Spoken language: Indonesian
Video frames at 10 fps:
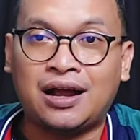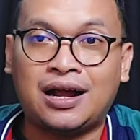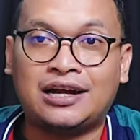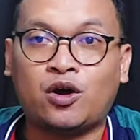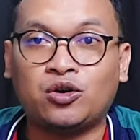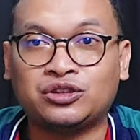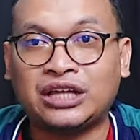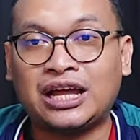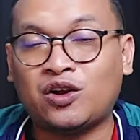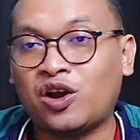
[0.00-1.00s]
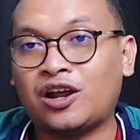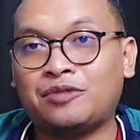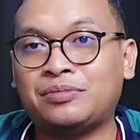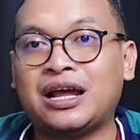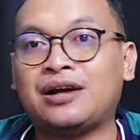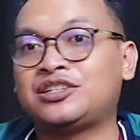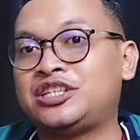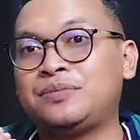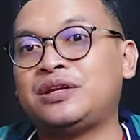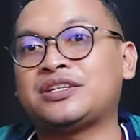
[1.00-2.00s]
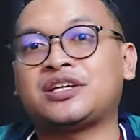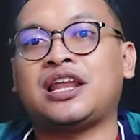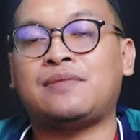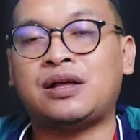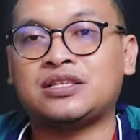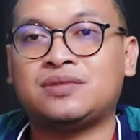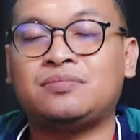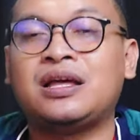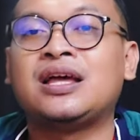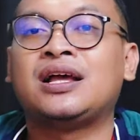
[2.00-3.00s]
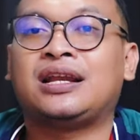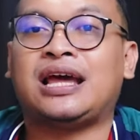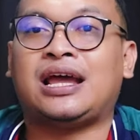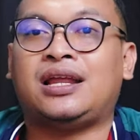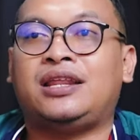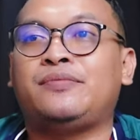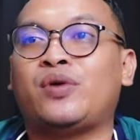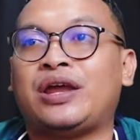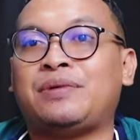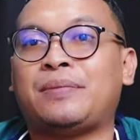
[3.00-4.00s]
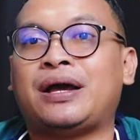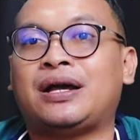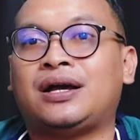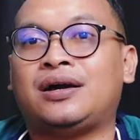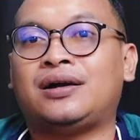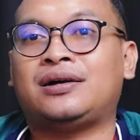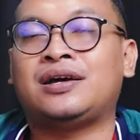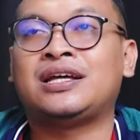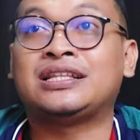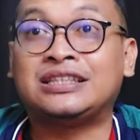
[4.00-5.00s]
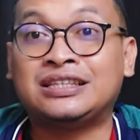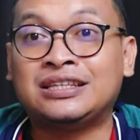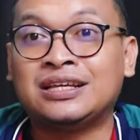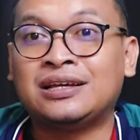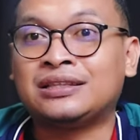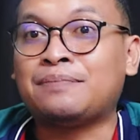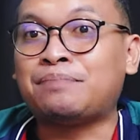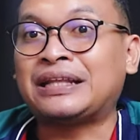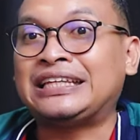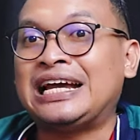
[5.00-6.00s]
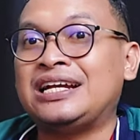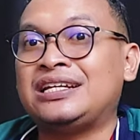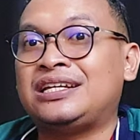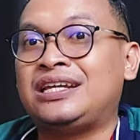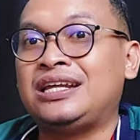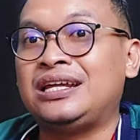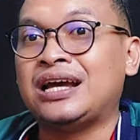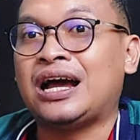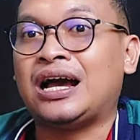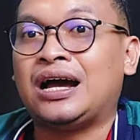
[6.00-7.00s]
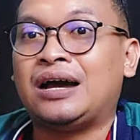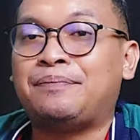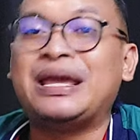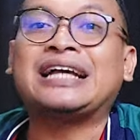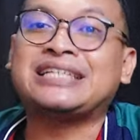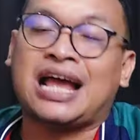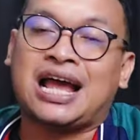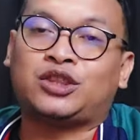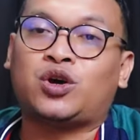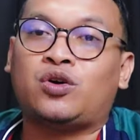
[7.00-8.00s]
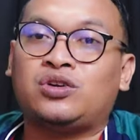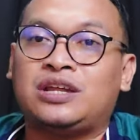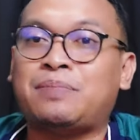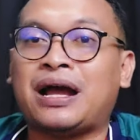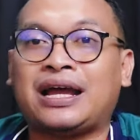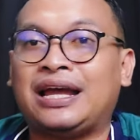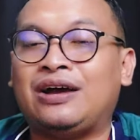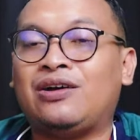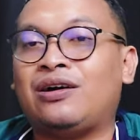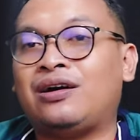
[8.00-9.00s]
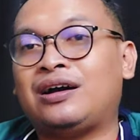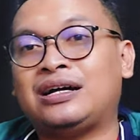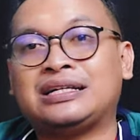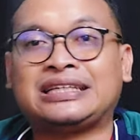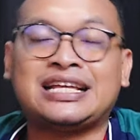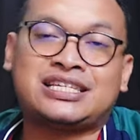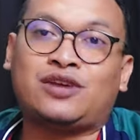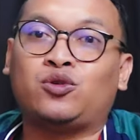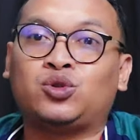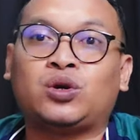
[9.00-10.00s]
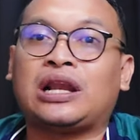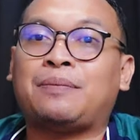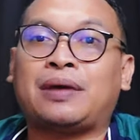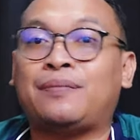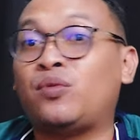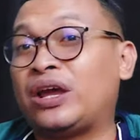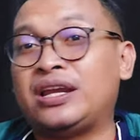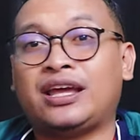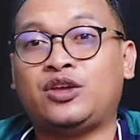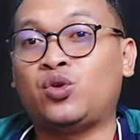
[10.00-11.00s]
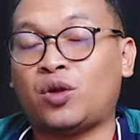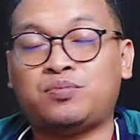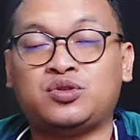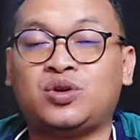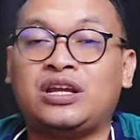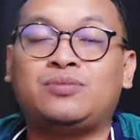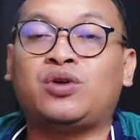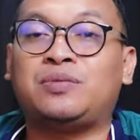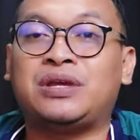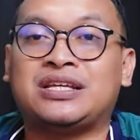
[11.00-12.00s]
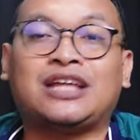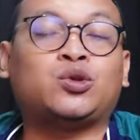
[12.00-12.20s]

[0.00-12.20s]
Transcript: eh, ada hotel, kolam renang, gym dan segala macam. Nah, ini mungkin memang uh, tempat yang di uh, biasa atau dipakai PC untuk klub-klub mungkin di Europe juga ini mungkin biasa.